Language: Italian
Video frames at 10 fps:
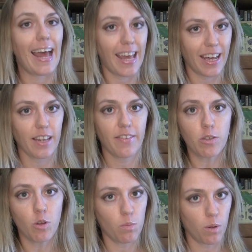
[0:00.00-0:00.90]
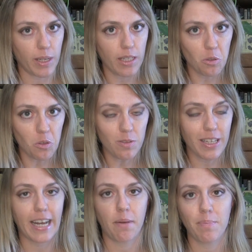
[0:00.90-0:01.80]
È arrivato il momento
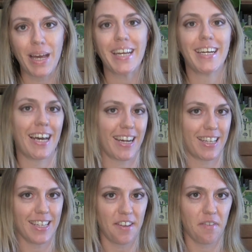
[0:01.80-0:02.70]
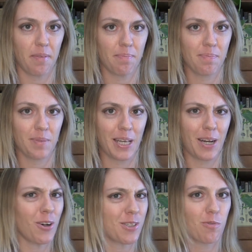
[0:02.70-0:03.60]
di cambiare narrativa.
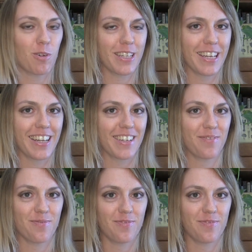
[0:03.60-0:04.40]
Che cosa vuol dire?